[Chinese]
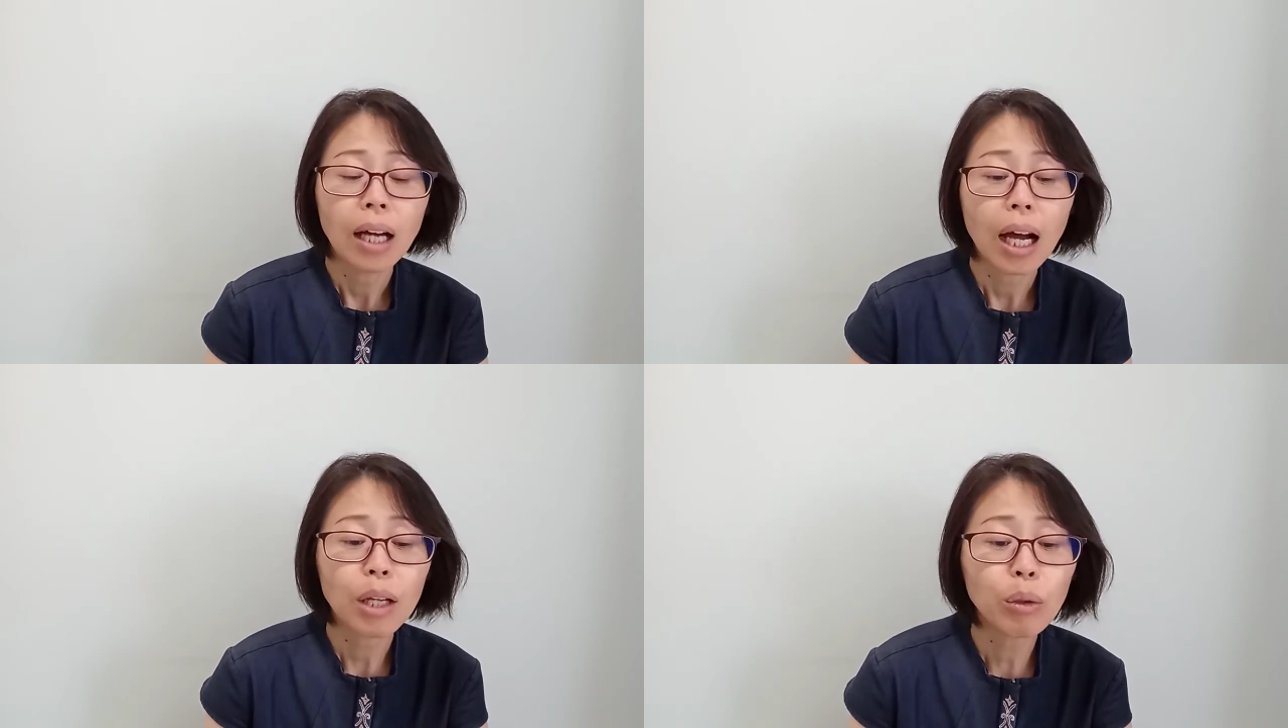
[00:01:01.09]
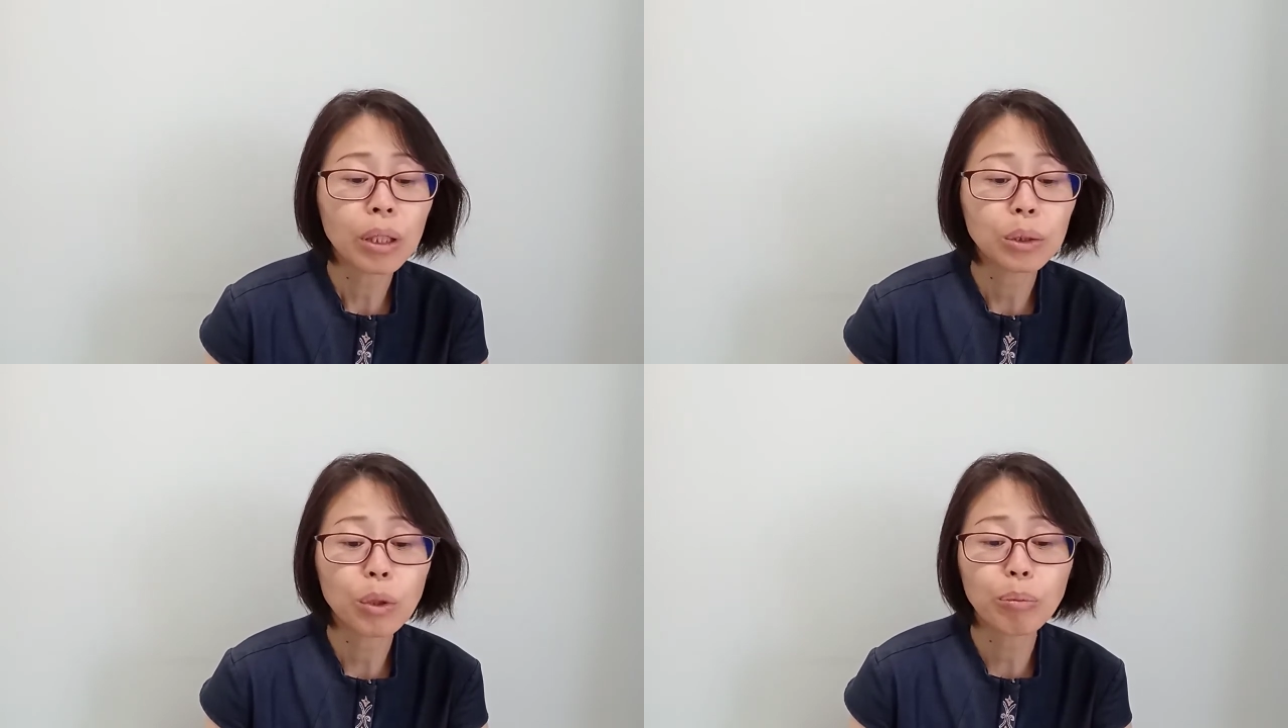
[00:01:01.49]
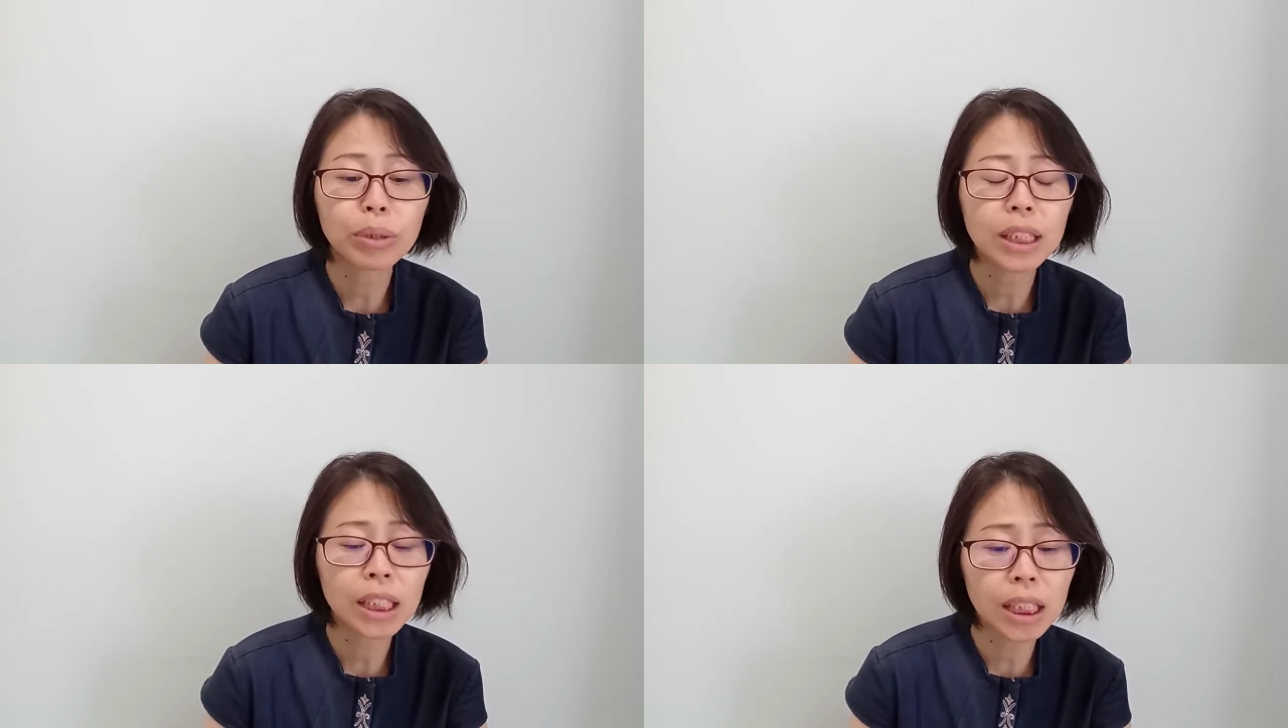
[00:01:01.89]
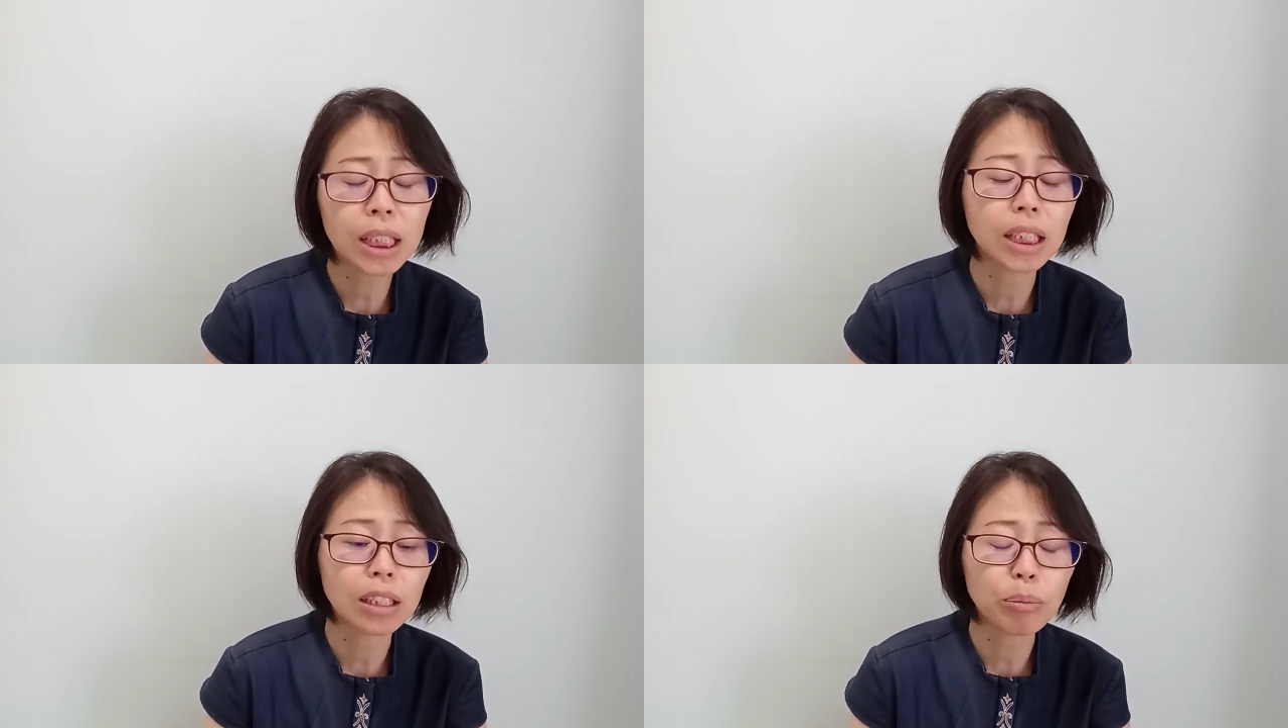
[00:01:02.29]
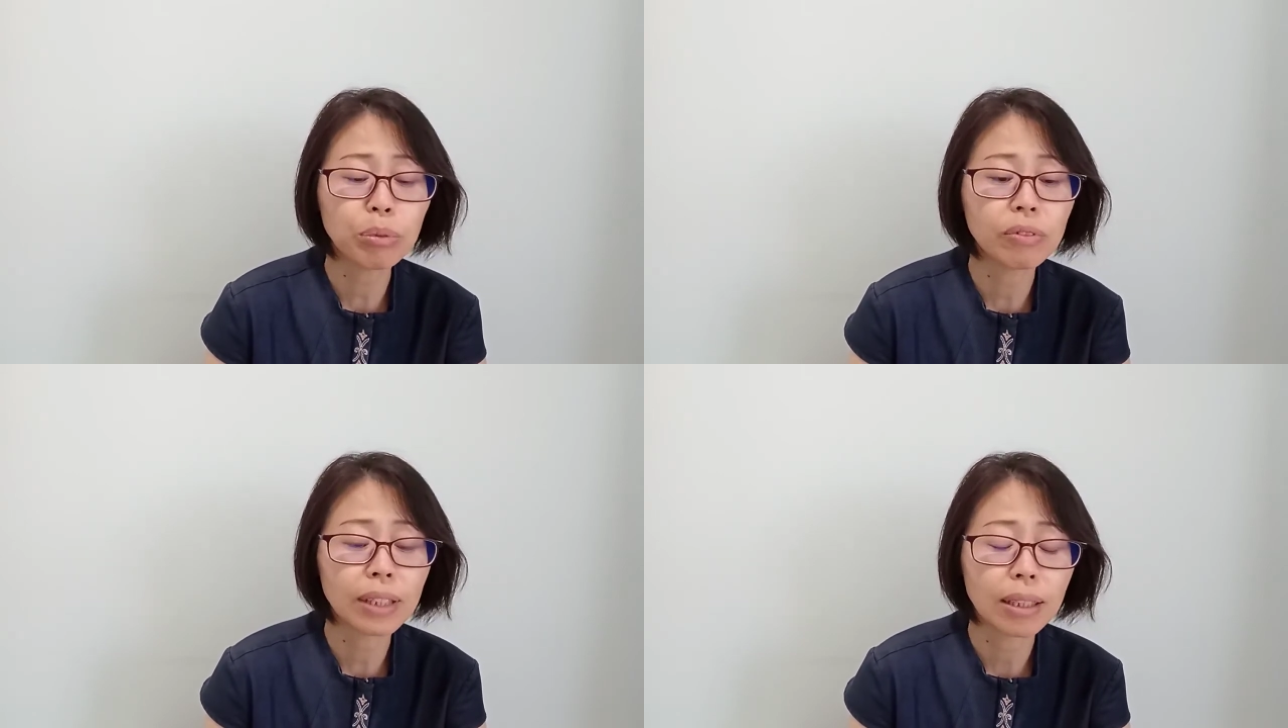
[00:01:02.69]
还有很多不是事实的
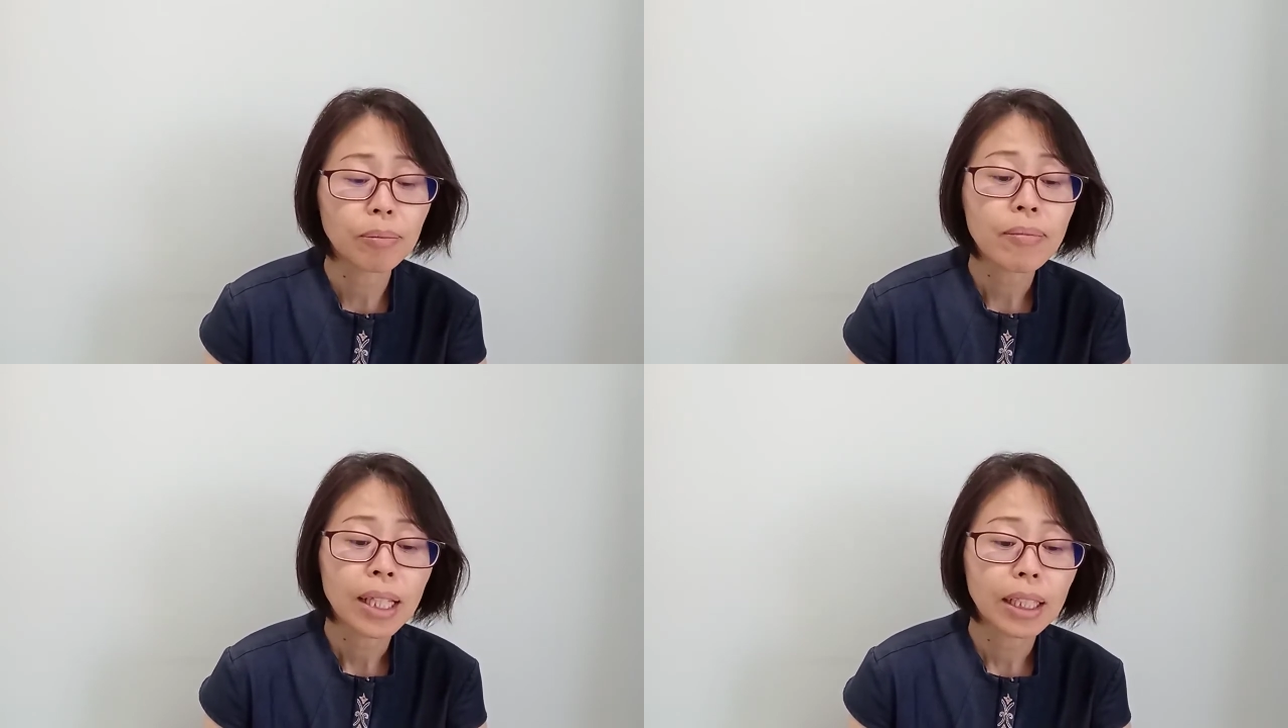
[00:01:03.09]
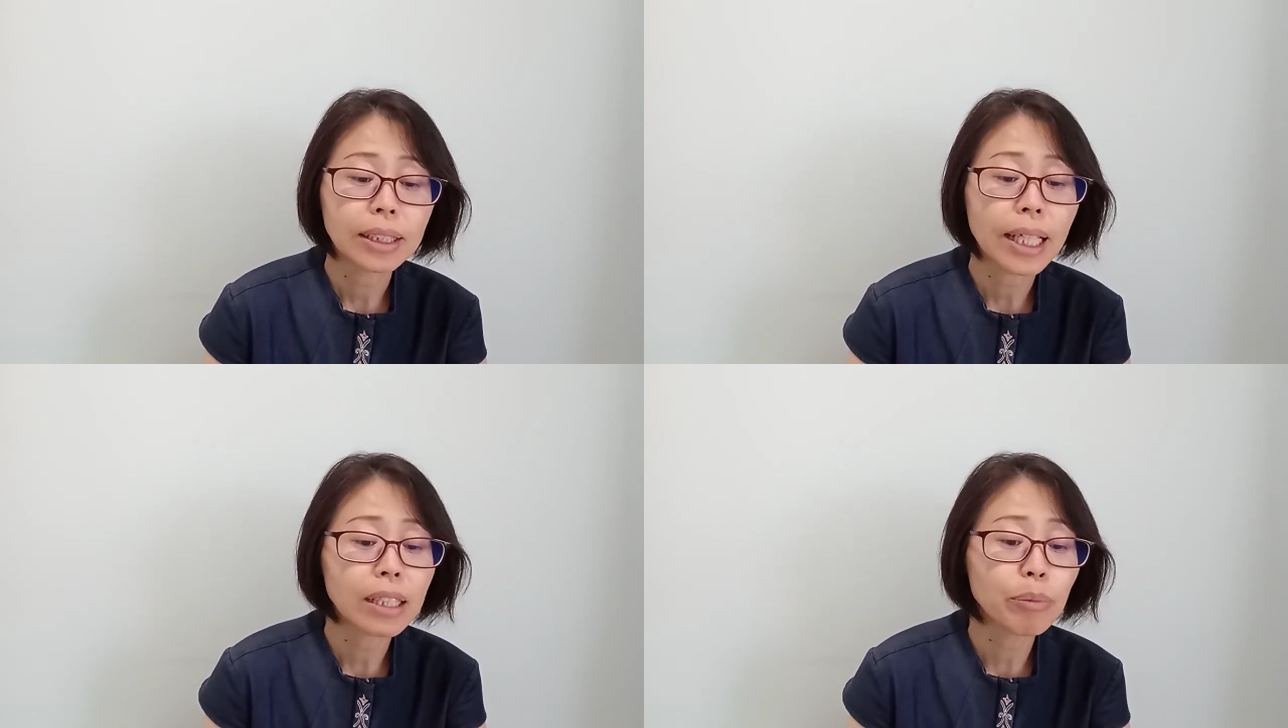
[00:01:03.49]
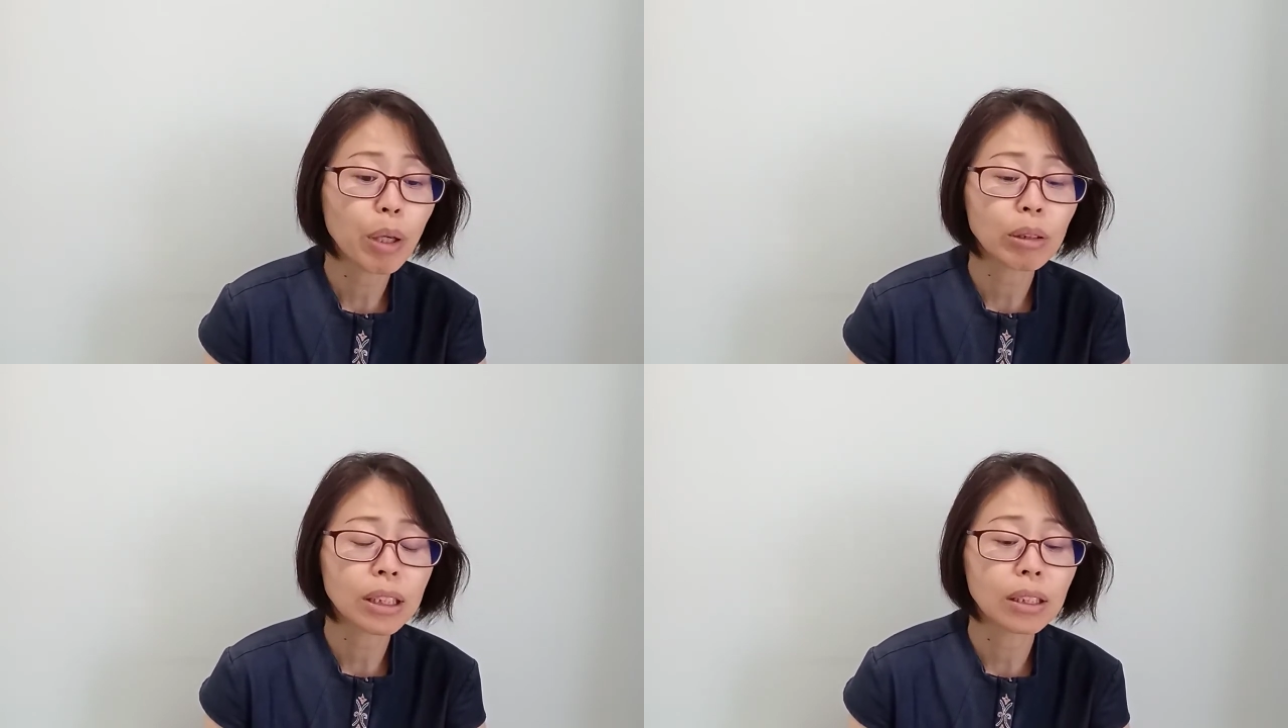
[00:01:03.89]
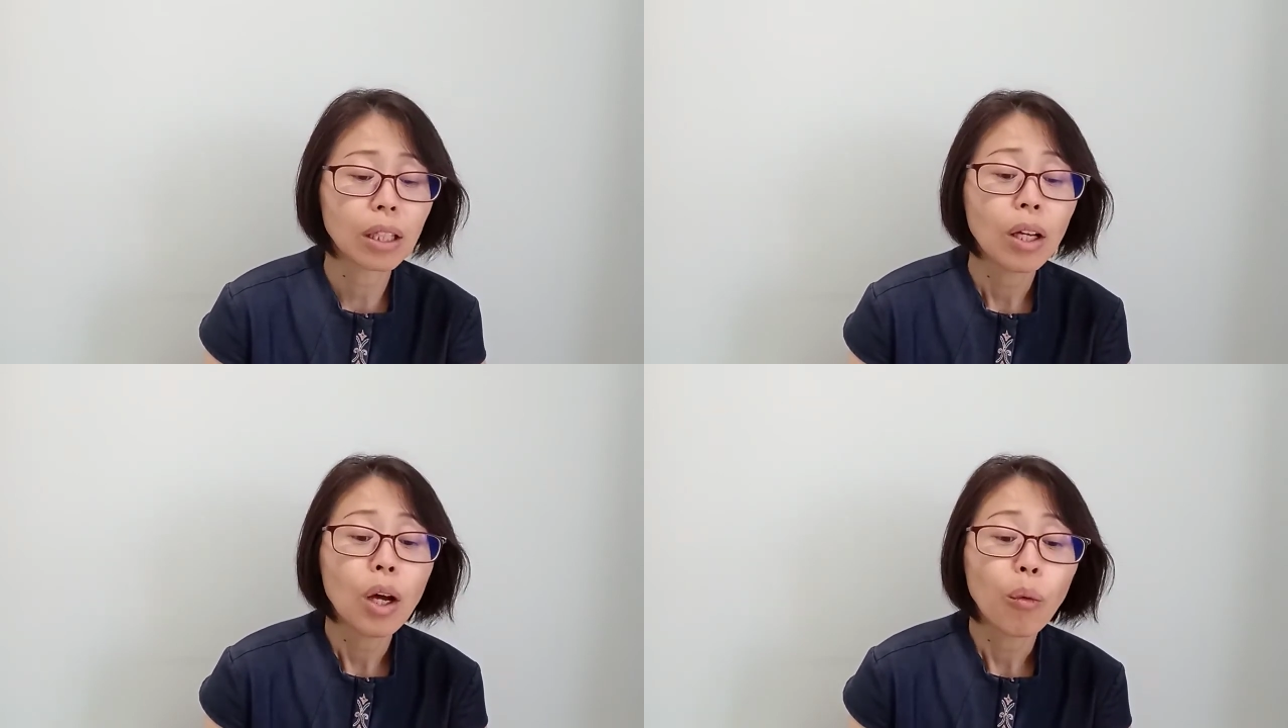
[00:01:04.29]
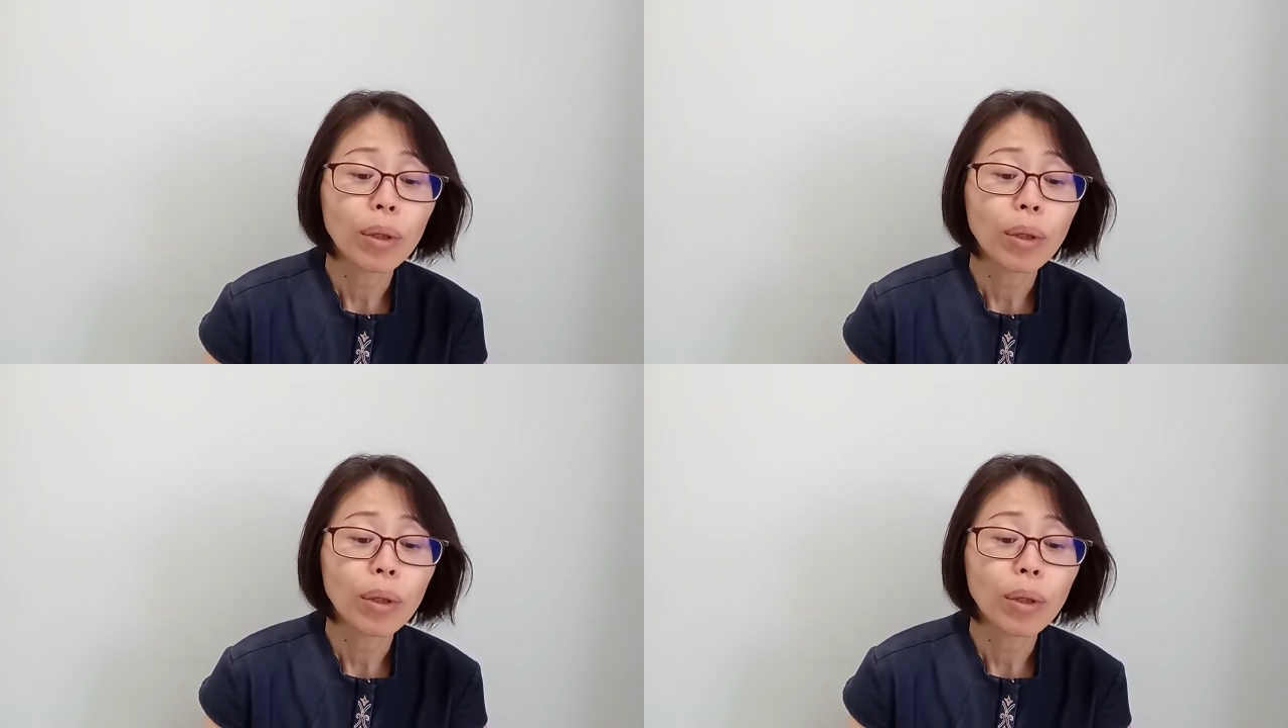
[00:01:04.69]
部分。李在英表示：“